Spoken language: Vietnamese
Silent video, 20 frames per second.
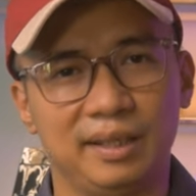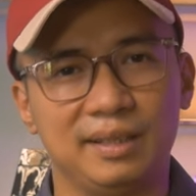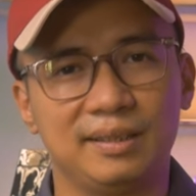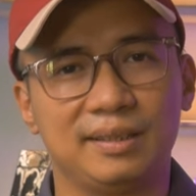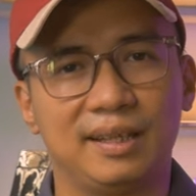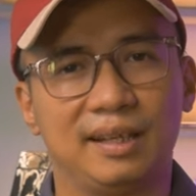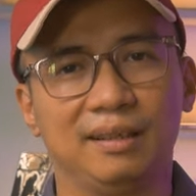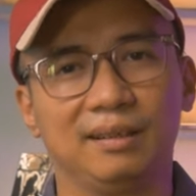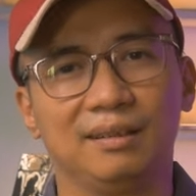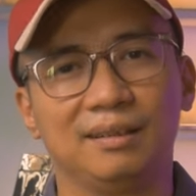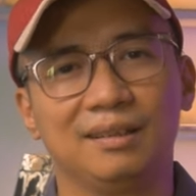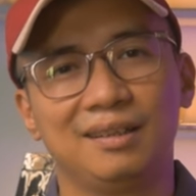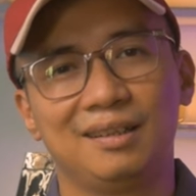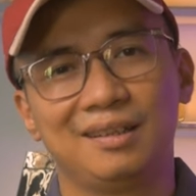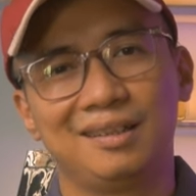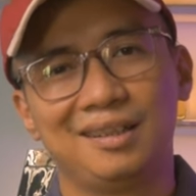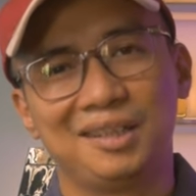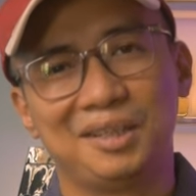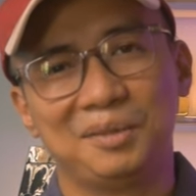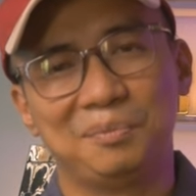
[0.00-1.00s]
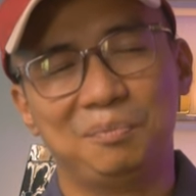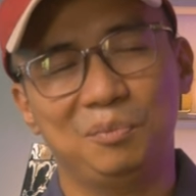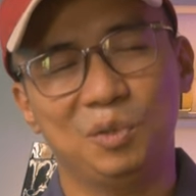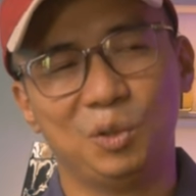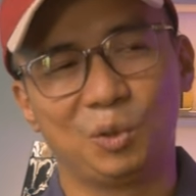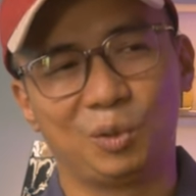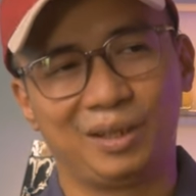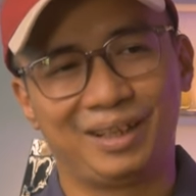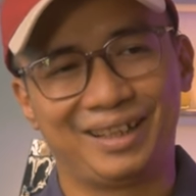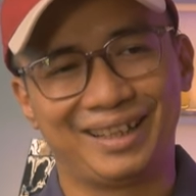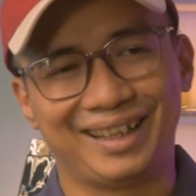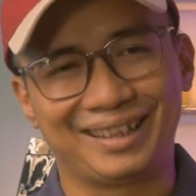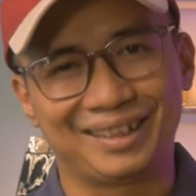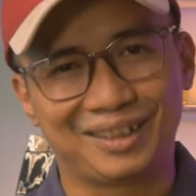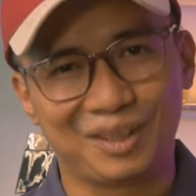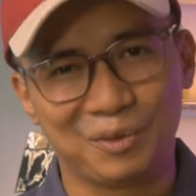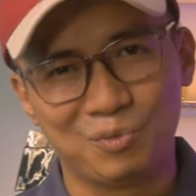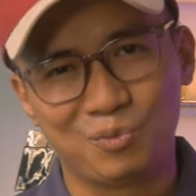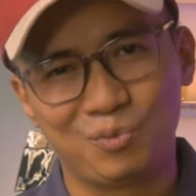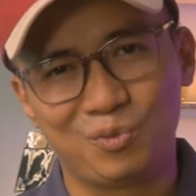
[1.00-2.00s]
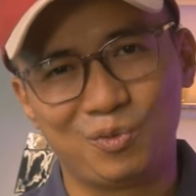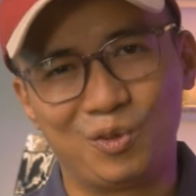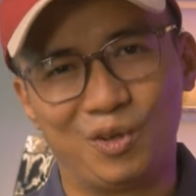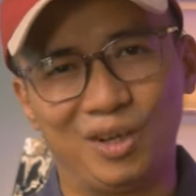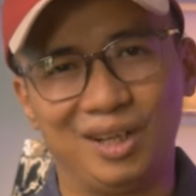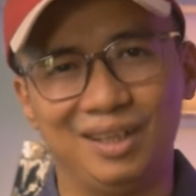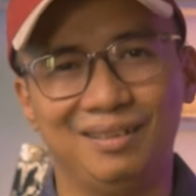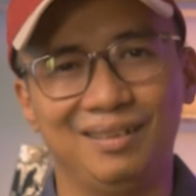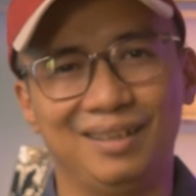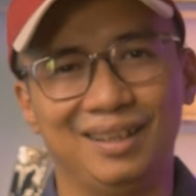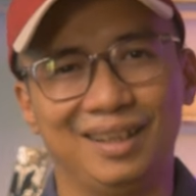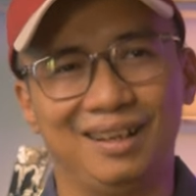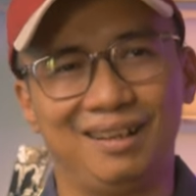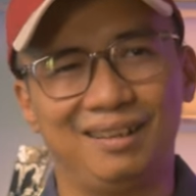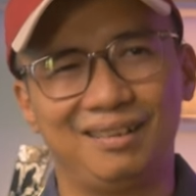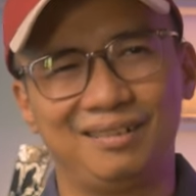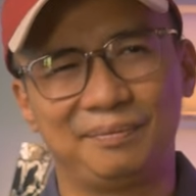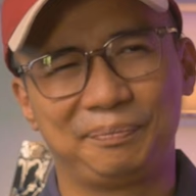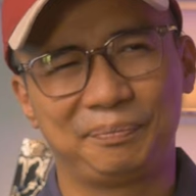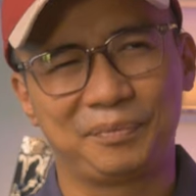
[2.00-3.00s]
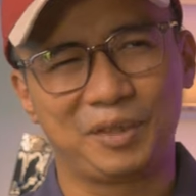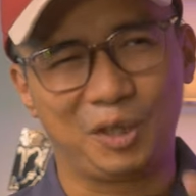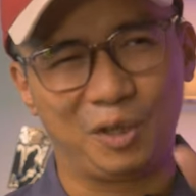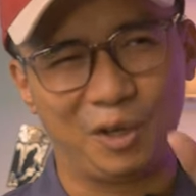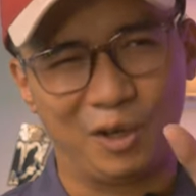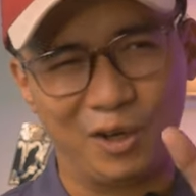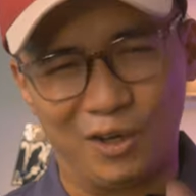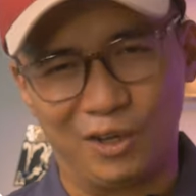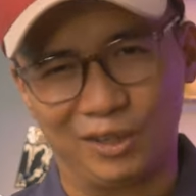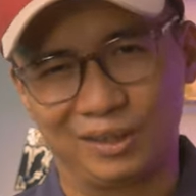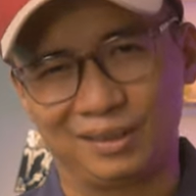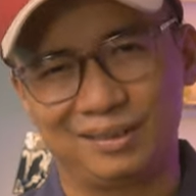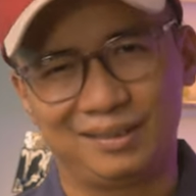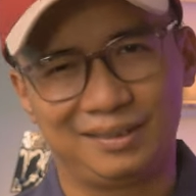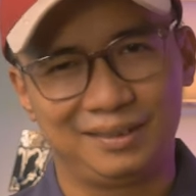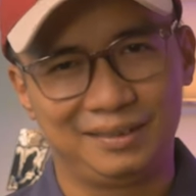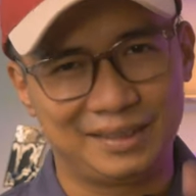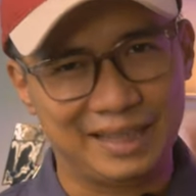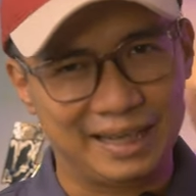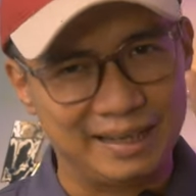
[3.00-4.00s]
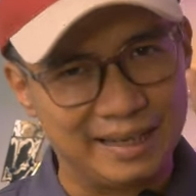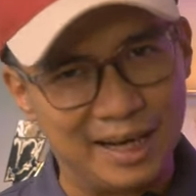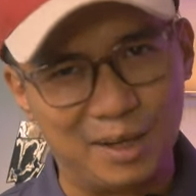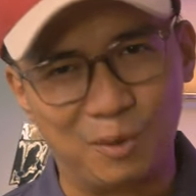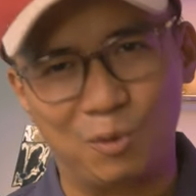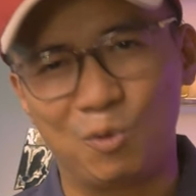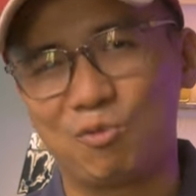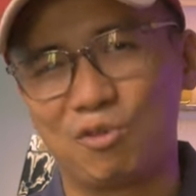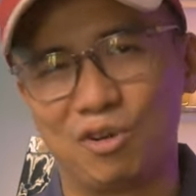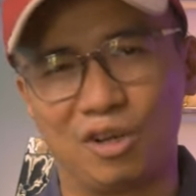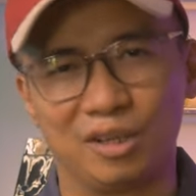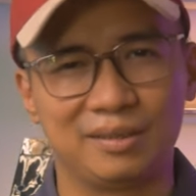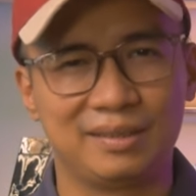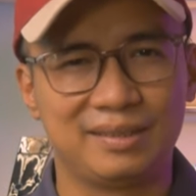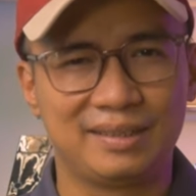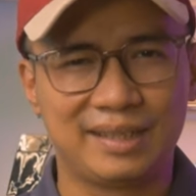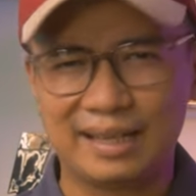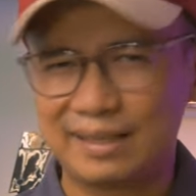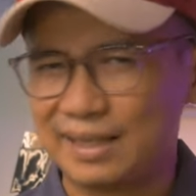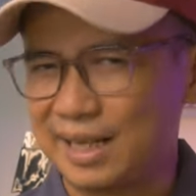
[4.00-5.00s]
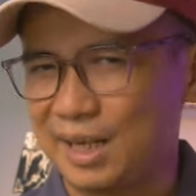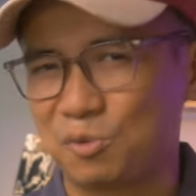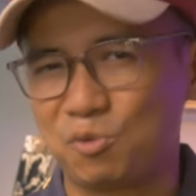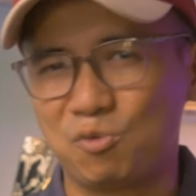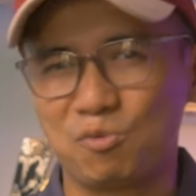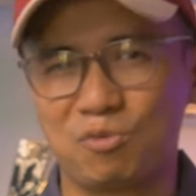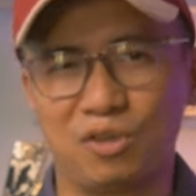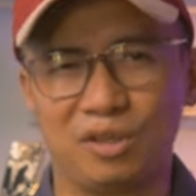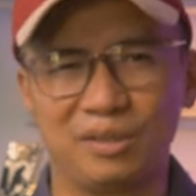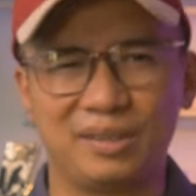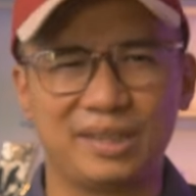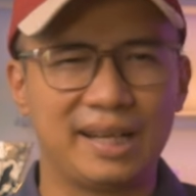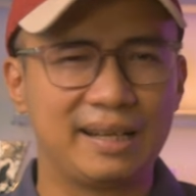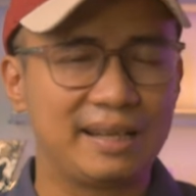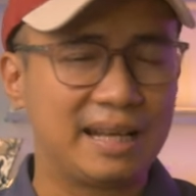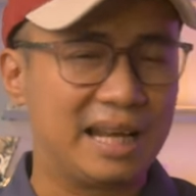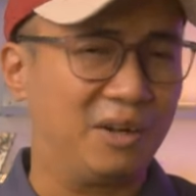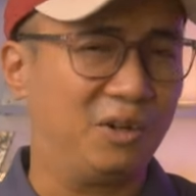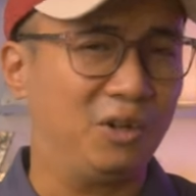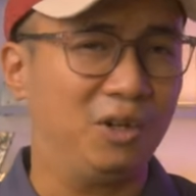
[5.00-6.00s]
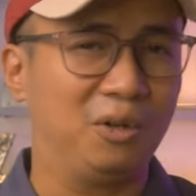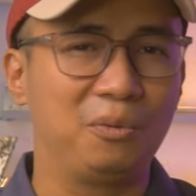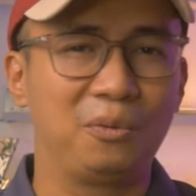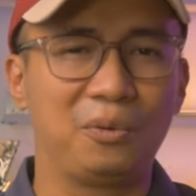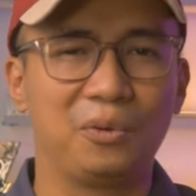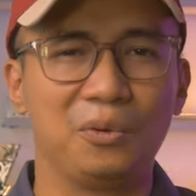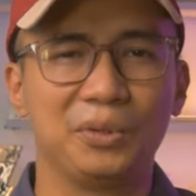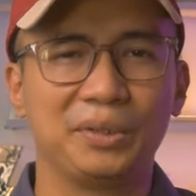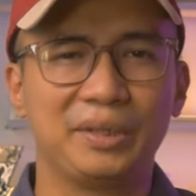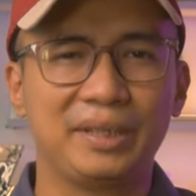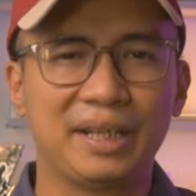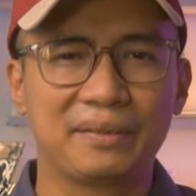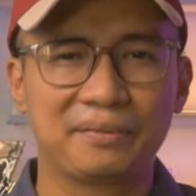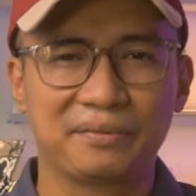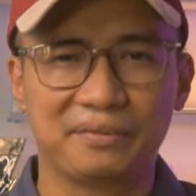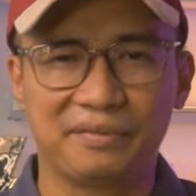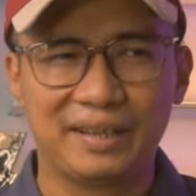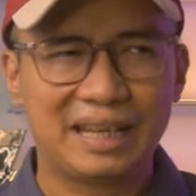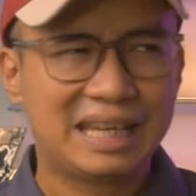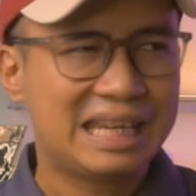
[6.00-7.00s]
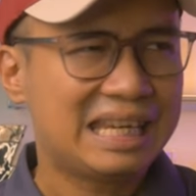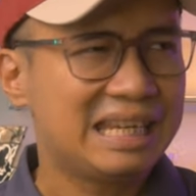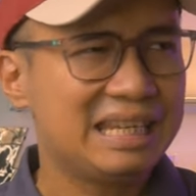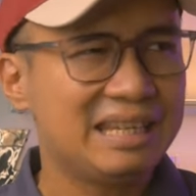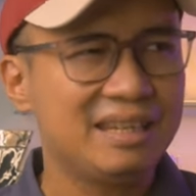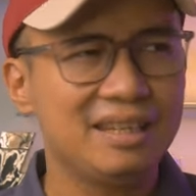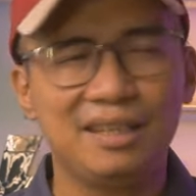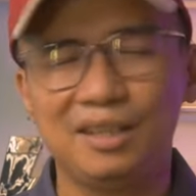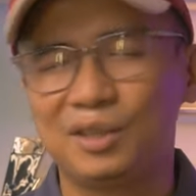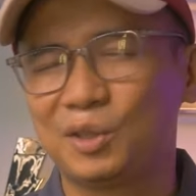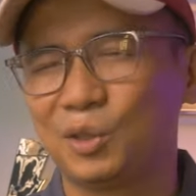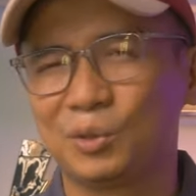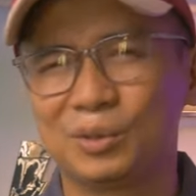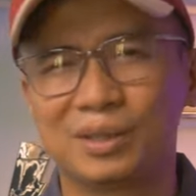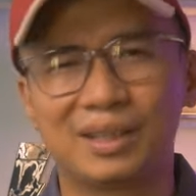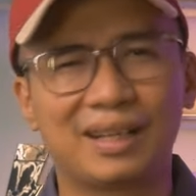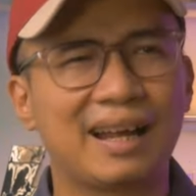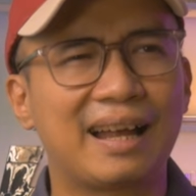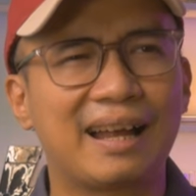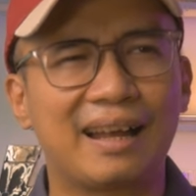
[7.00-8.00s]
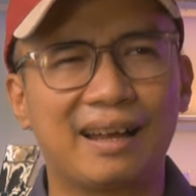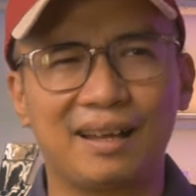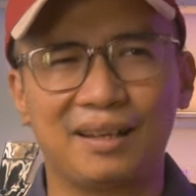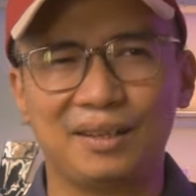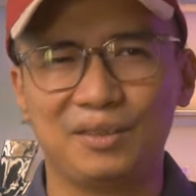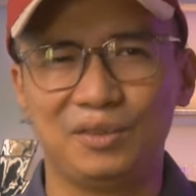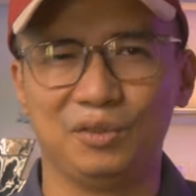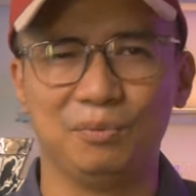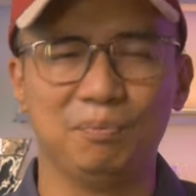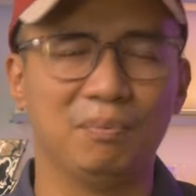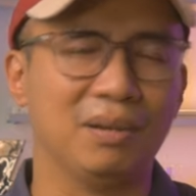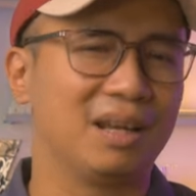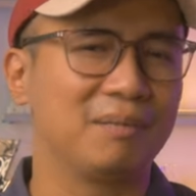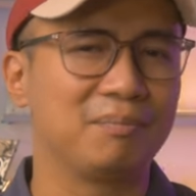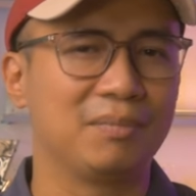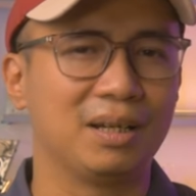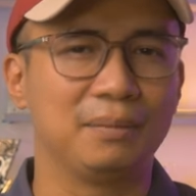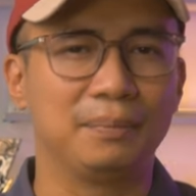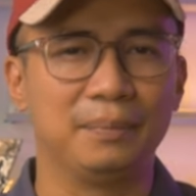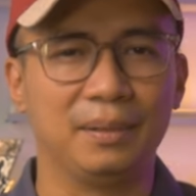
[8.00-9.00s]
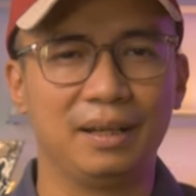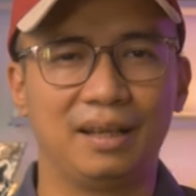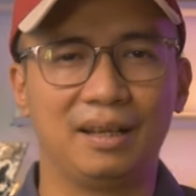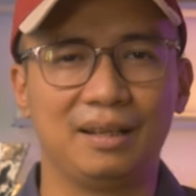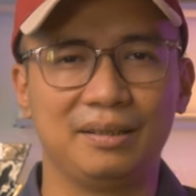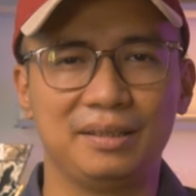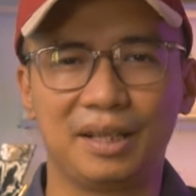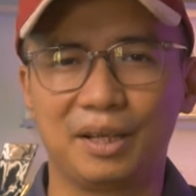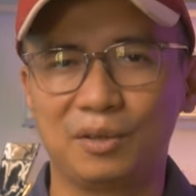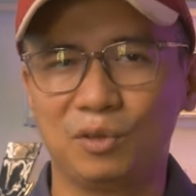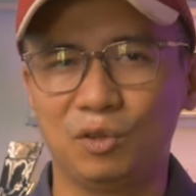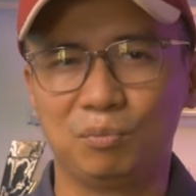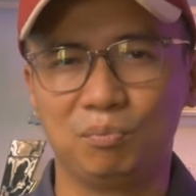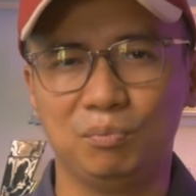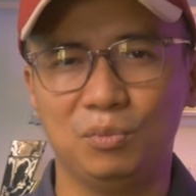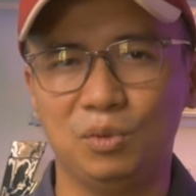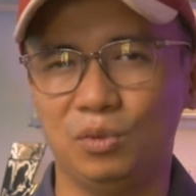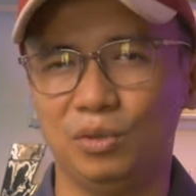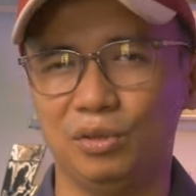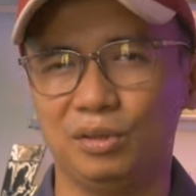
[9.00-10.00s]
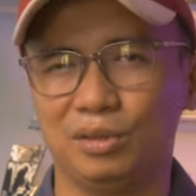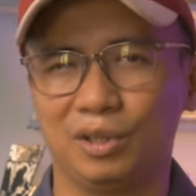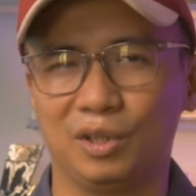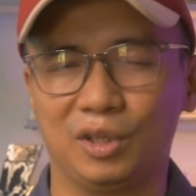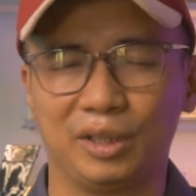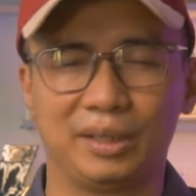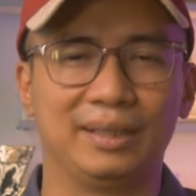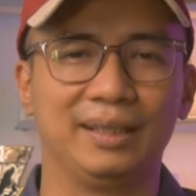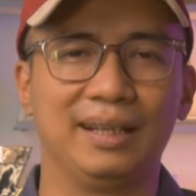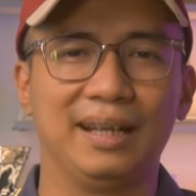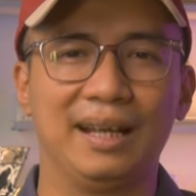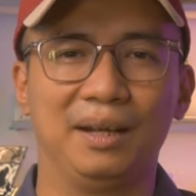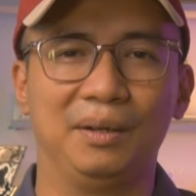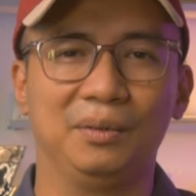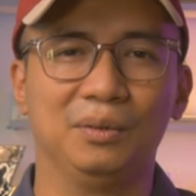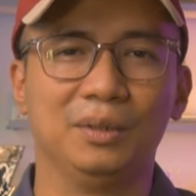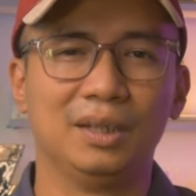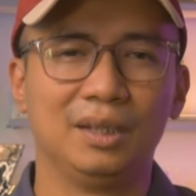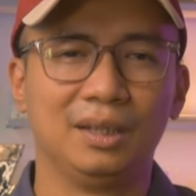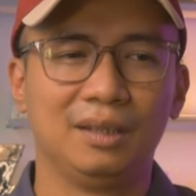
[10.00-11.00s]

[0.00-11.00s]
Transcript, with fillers: thấy rằng một cái tông gọi là ngọt chai nào cũng ngọt chai nào cũng ngọt chai nào họ cũng cố nhét vani tonka rồi bla bla bla những cái nốt mùi ngọt ngào